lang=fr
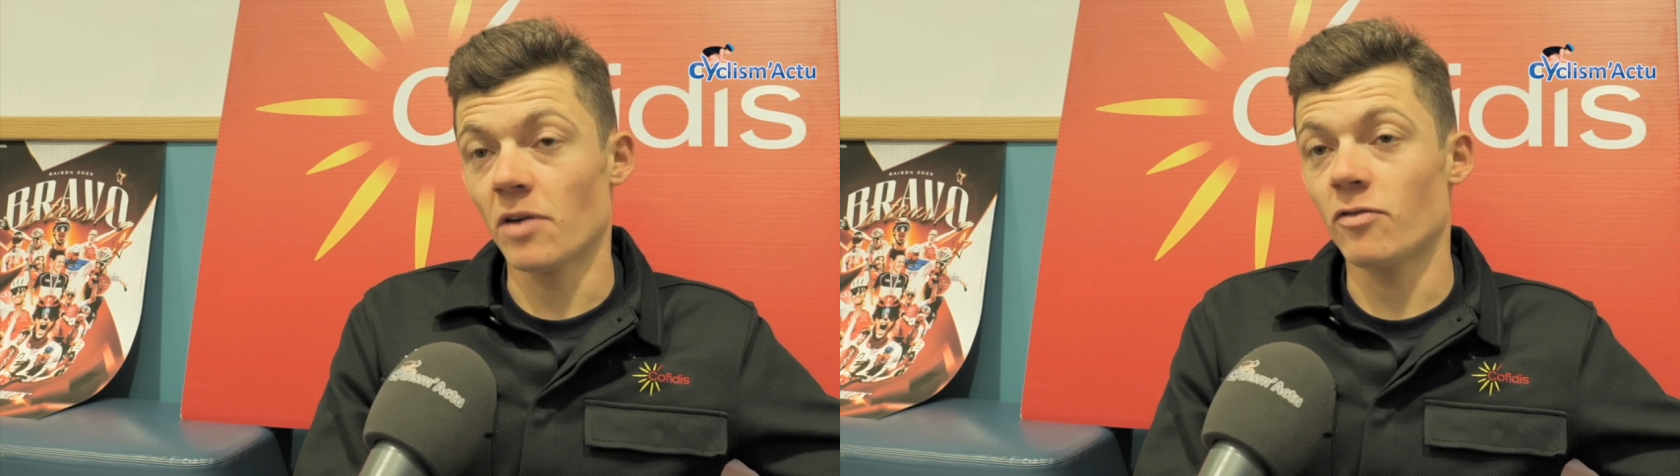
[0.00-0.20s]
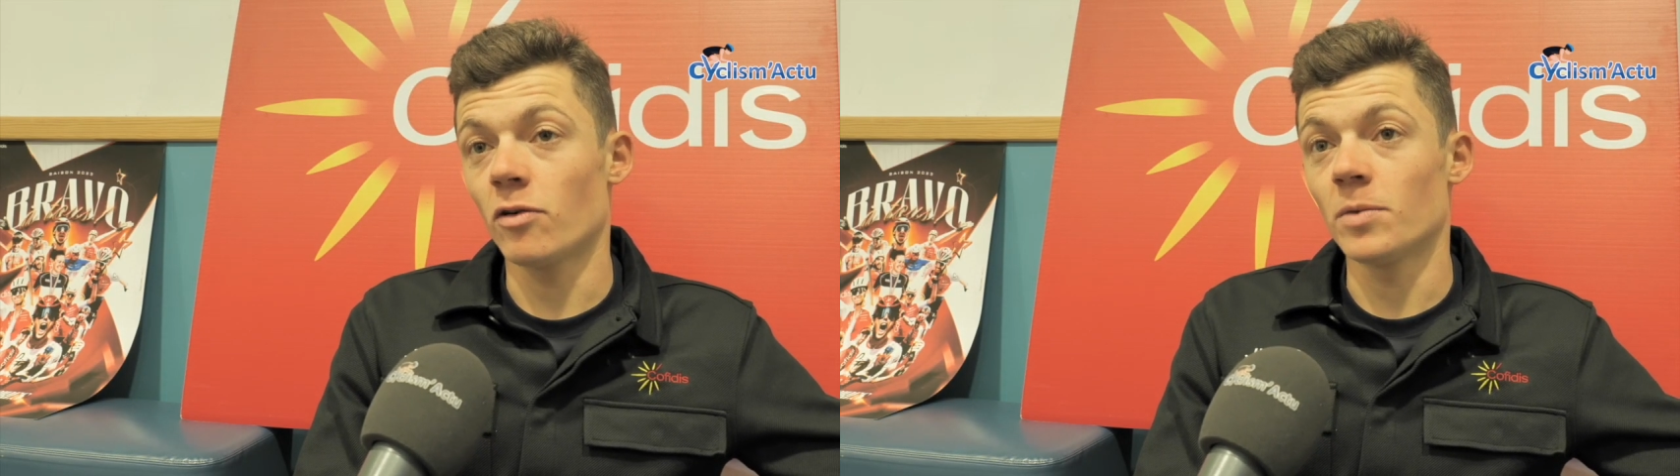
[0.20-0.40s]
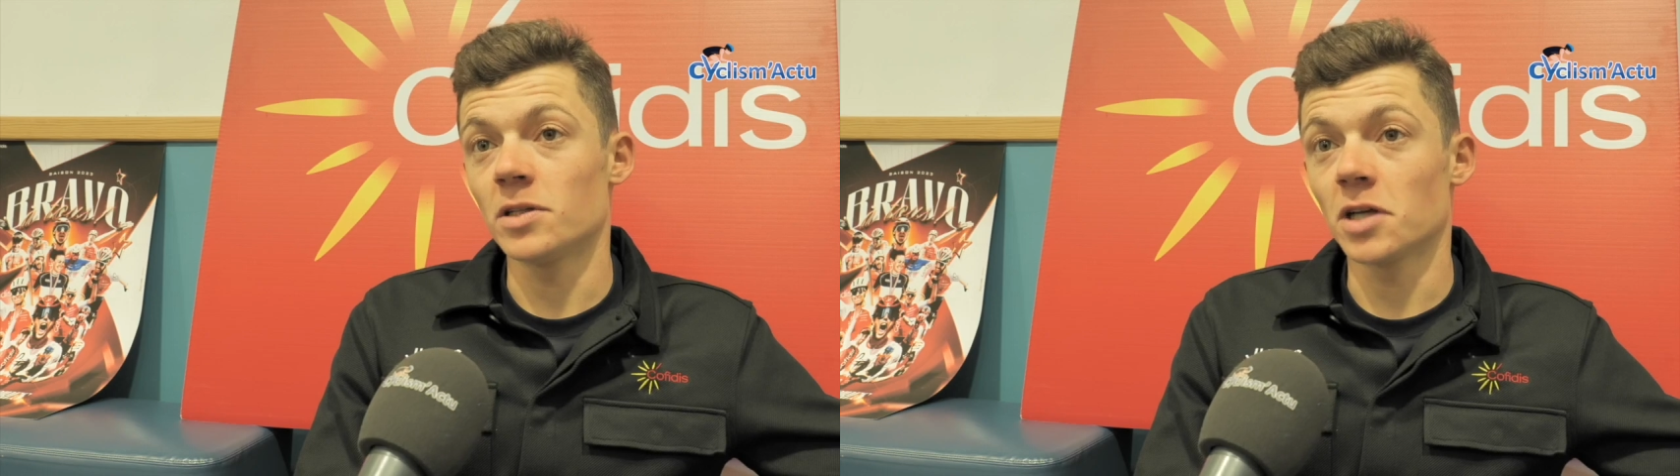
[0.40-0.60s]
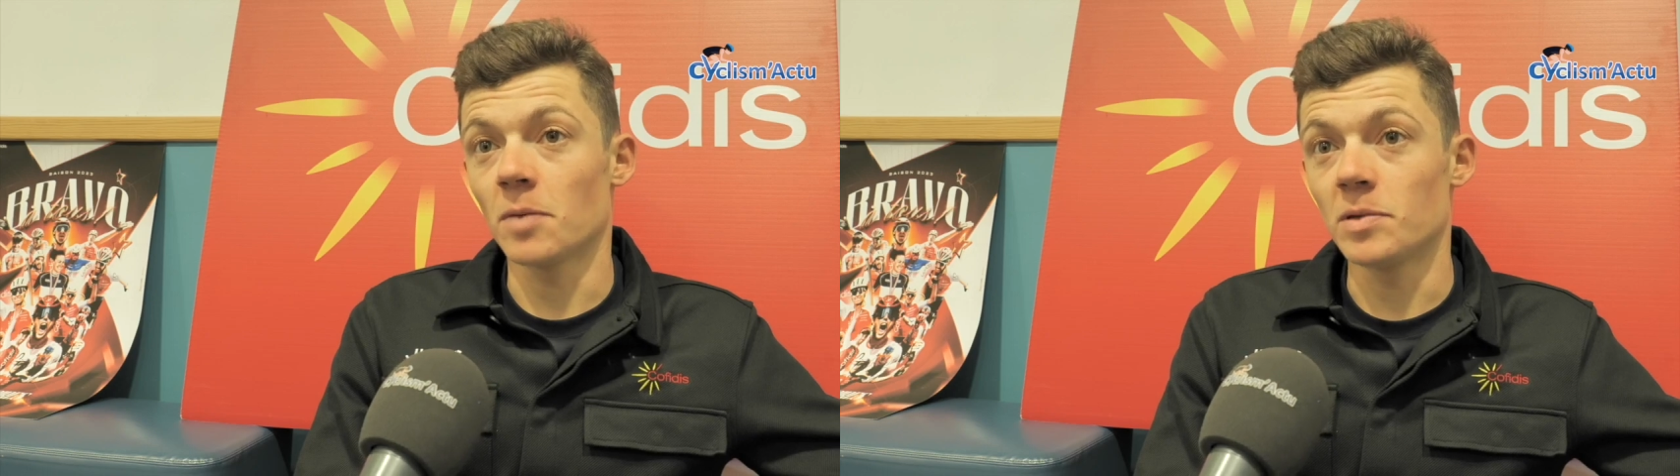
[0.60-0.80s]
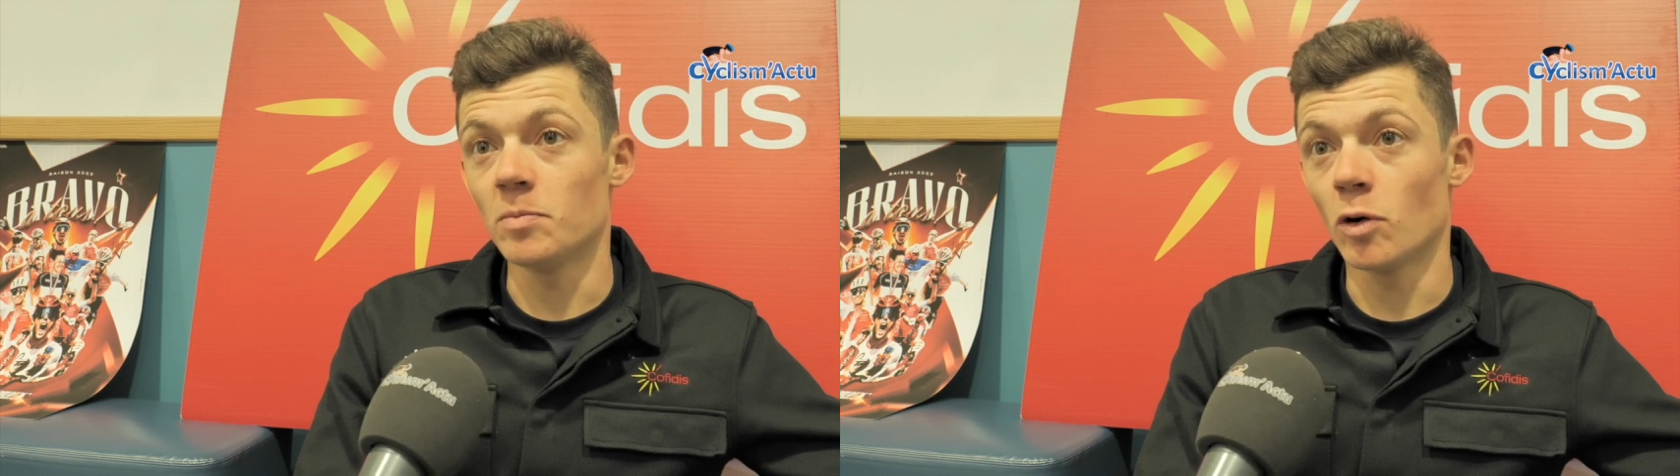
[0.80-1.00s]
performer assez
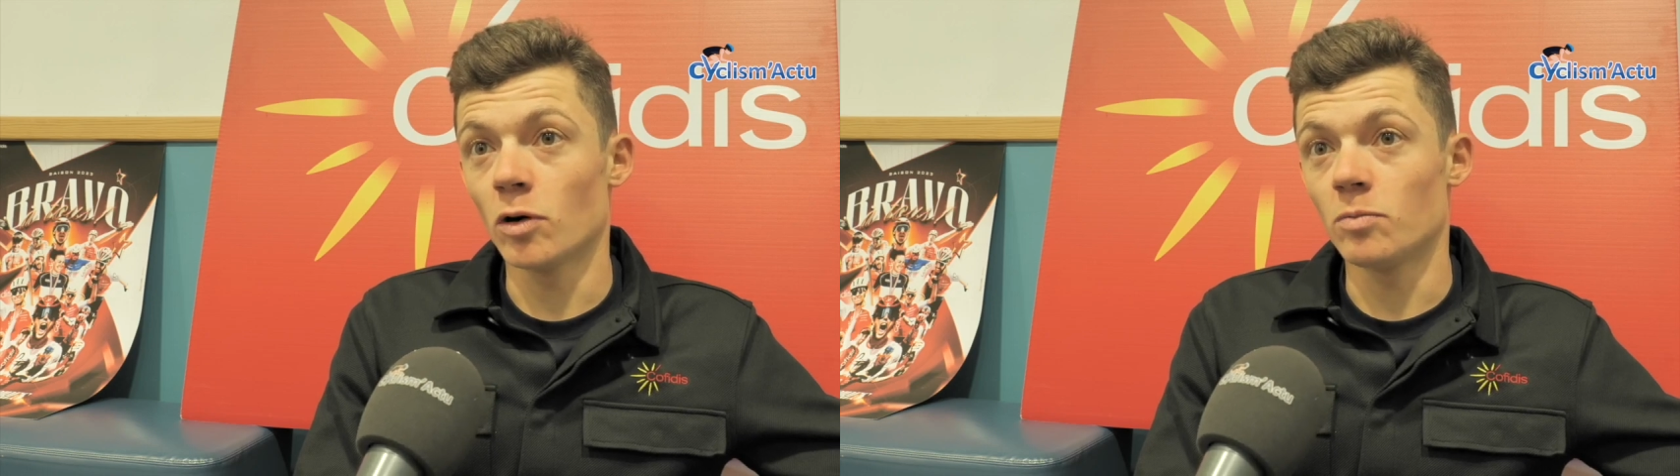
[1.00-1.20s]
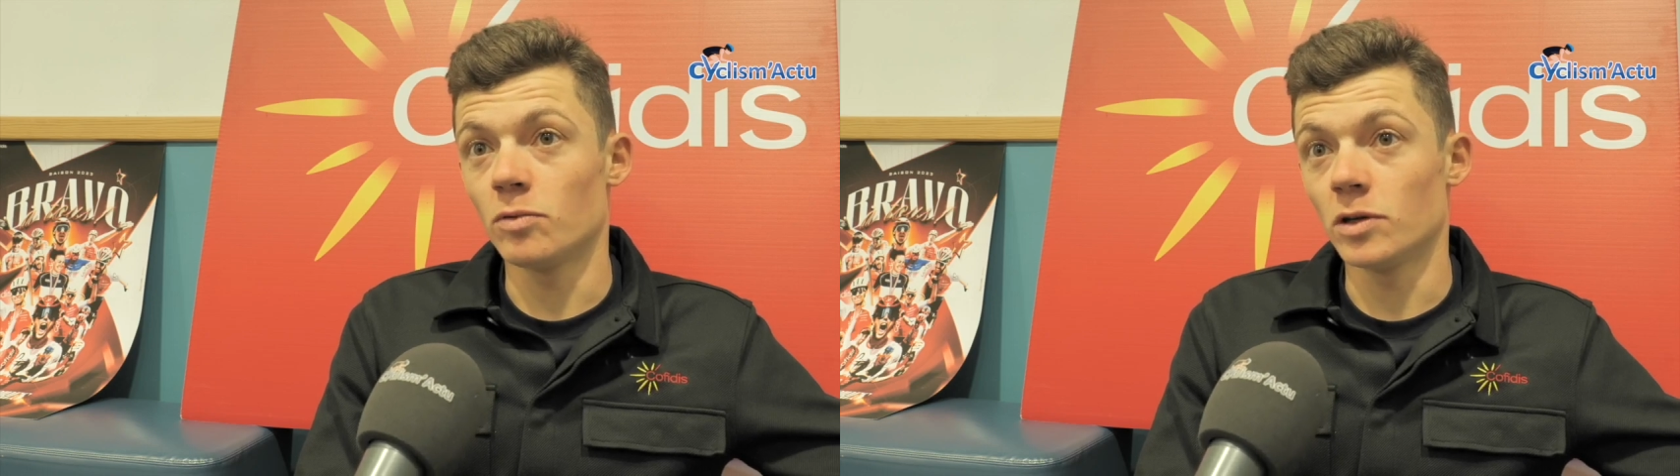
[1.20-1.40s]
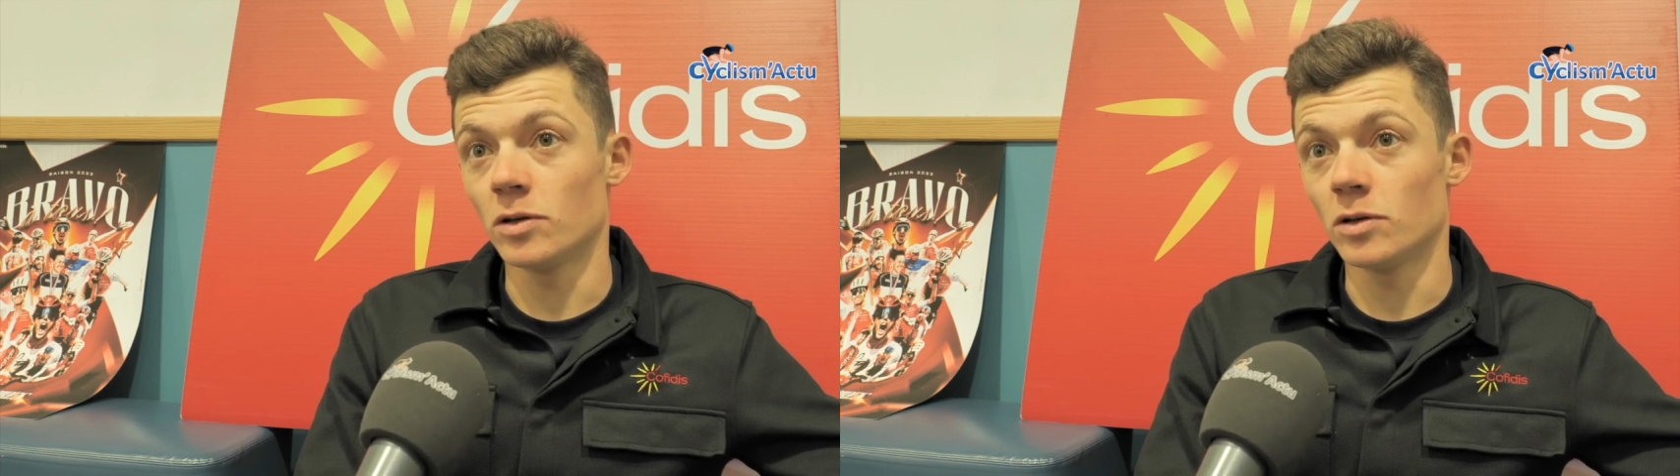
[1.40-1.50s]
rapidement et puis,